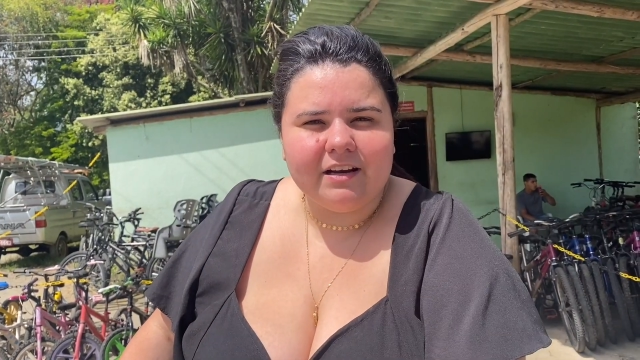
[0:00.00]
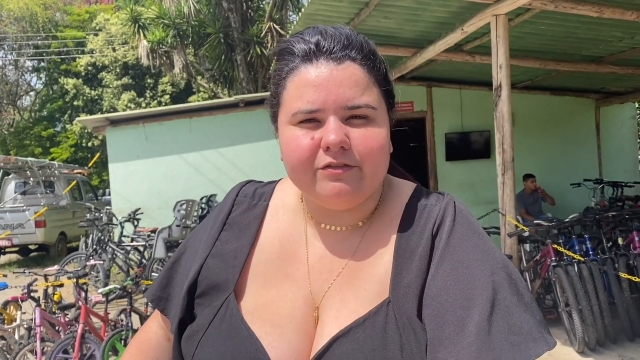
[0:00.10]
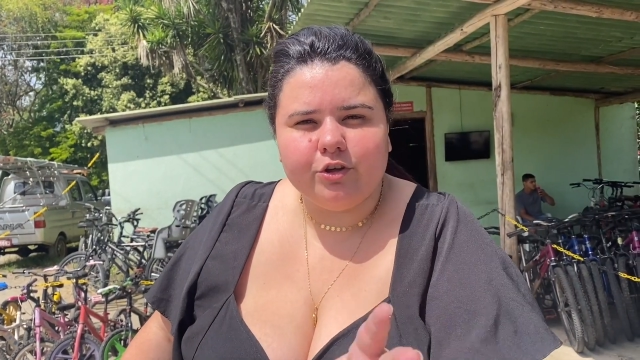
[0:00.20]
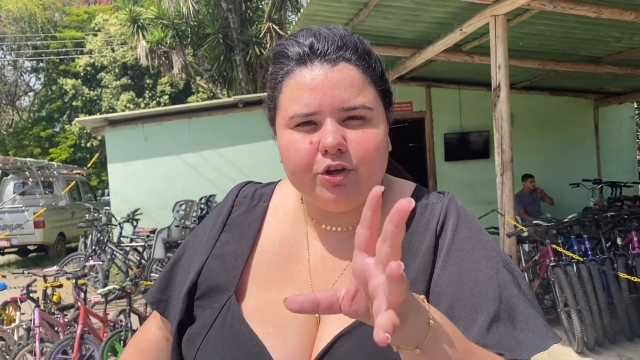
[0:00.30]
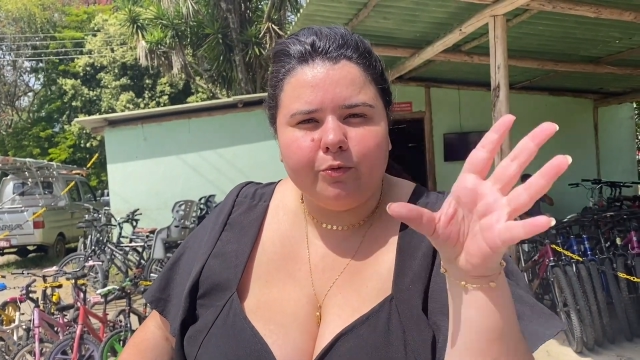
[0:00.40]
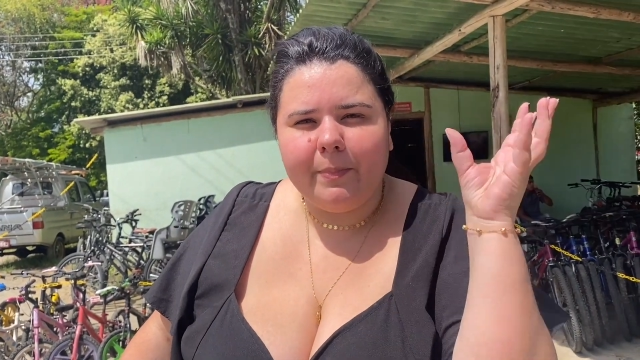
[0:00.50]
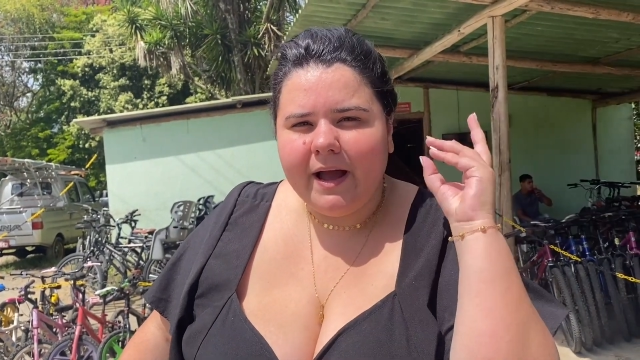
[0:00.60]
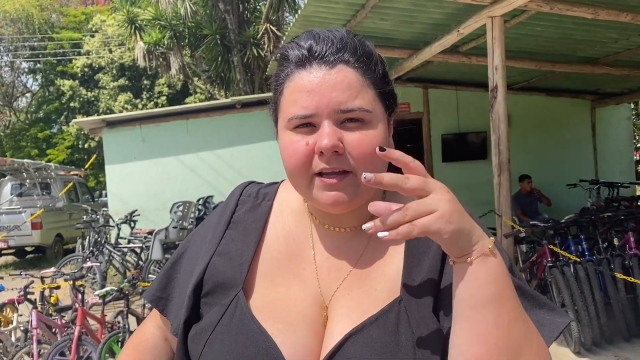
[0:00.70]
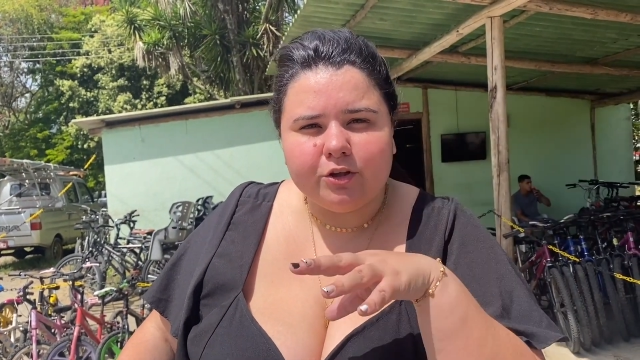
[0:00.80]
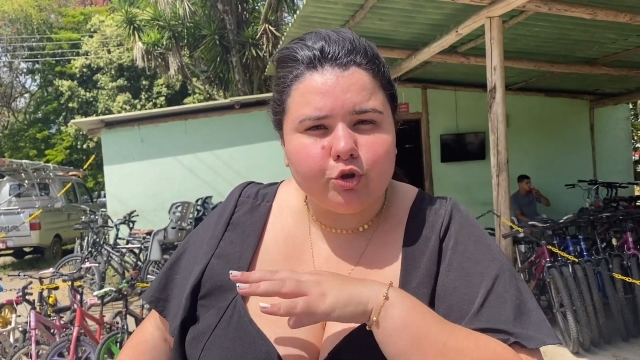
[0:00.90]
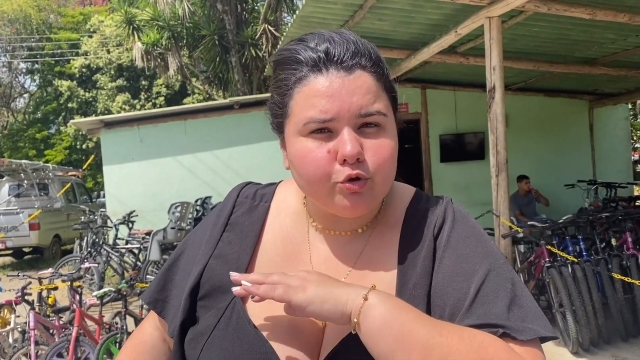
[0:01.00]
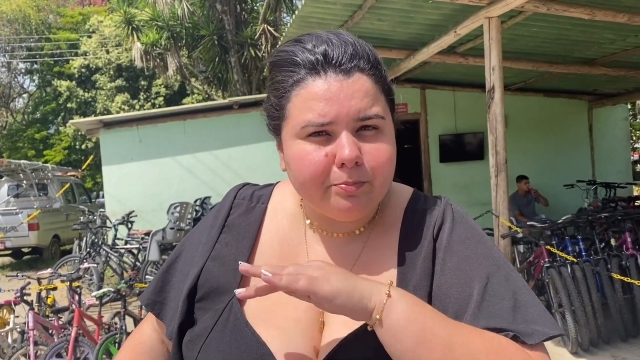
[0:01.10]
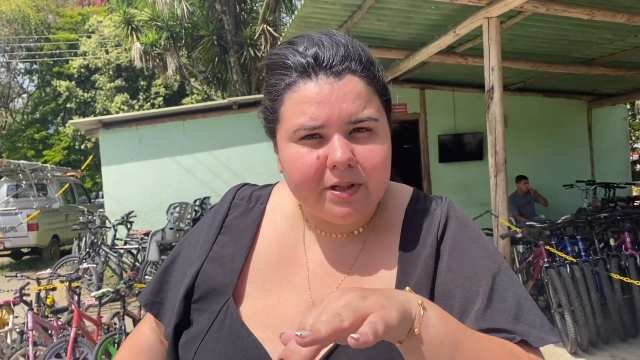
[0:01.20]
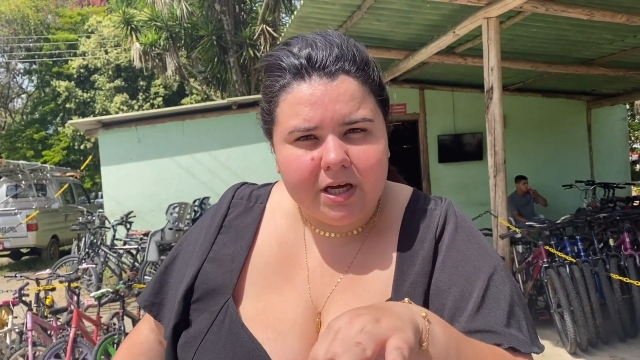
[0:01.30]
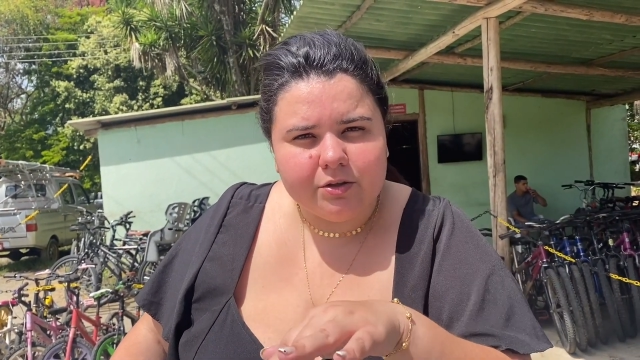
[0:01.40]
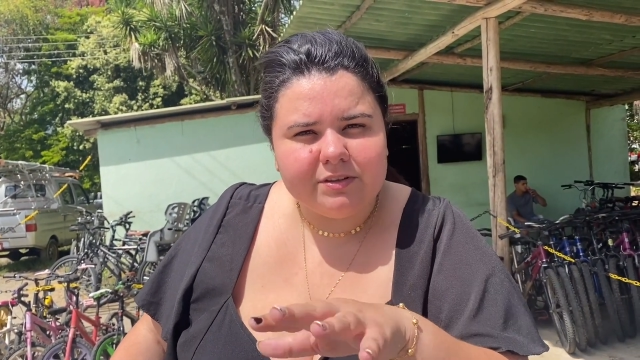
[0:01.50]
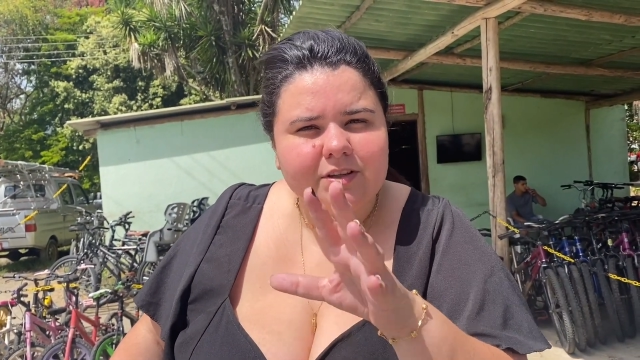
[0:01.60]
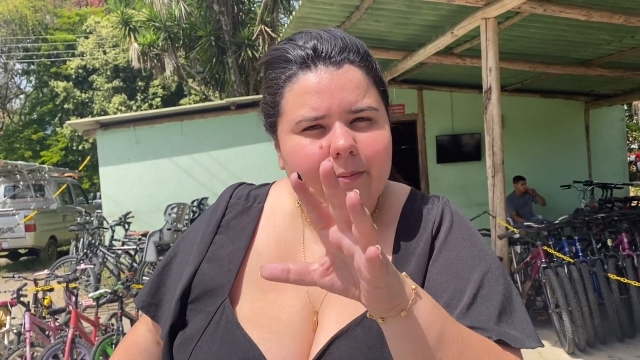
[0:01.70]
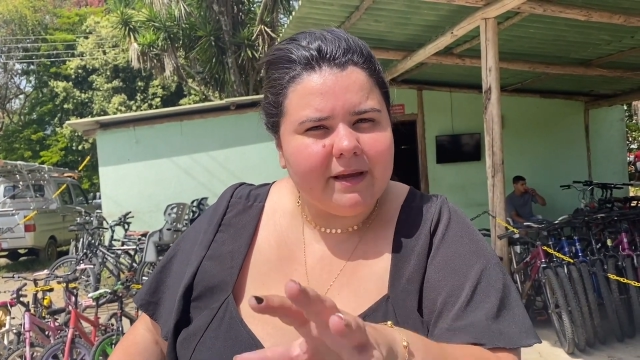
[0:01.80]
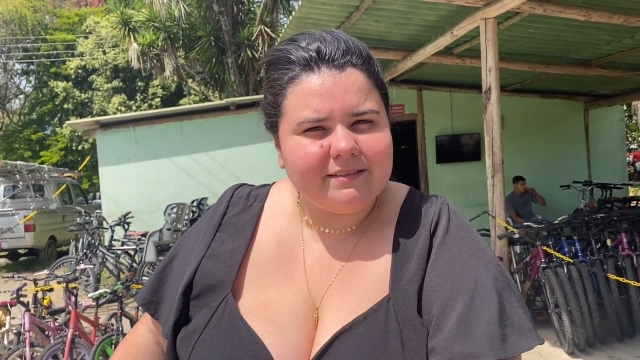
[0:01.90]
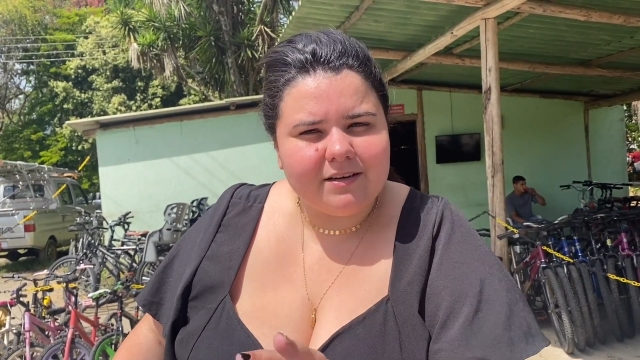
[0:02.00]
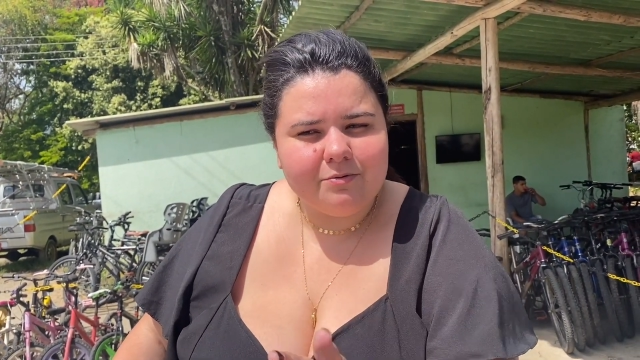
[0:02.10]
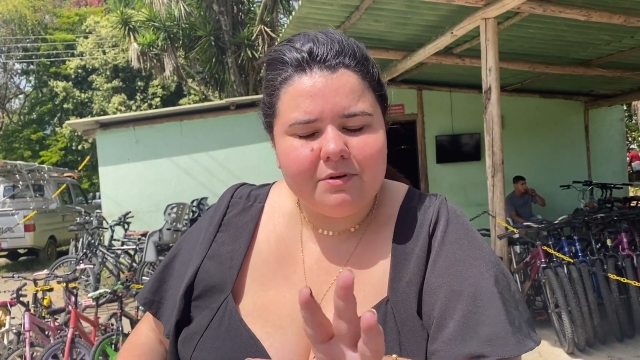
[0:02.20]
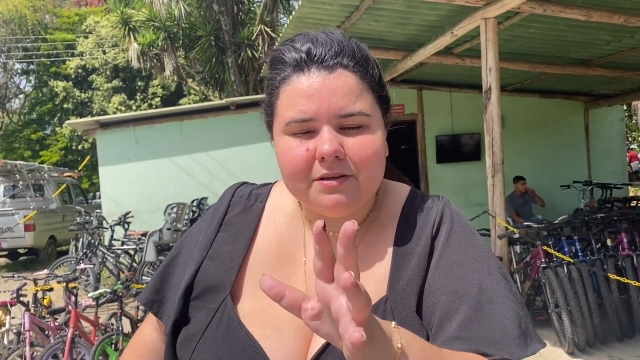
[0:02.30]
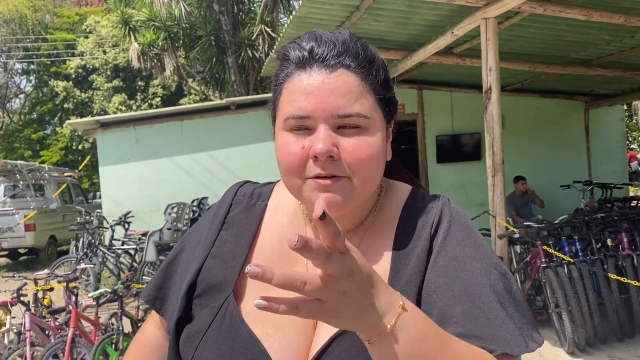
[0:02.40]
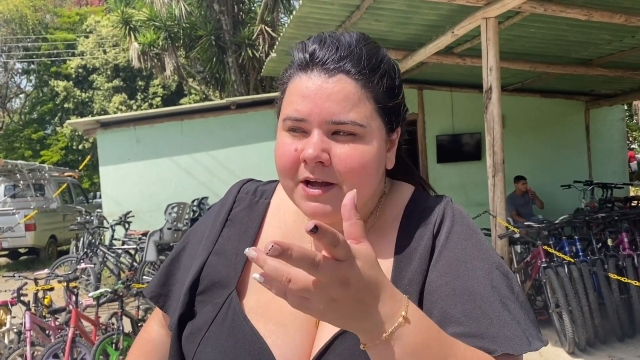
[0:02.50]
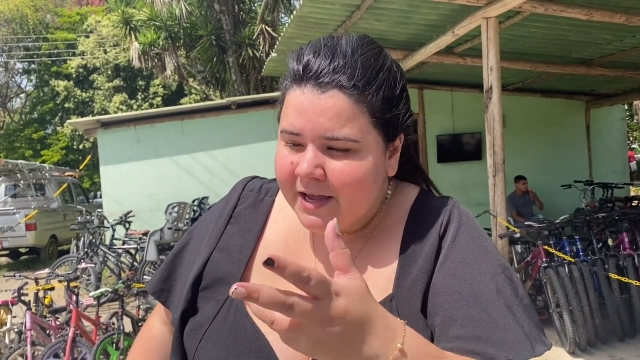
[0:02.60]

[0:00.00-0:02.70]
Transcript: Ele falou que o parque é todo plano, então é bem tranquilo.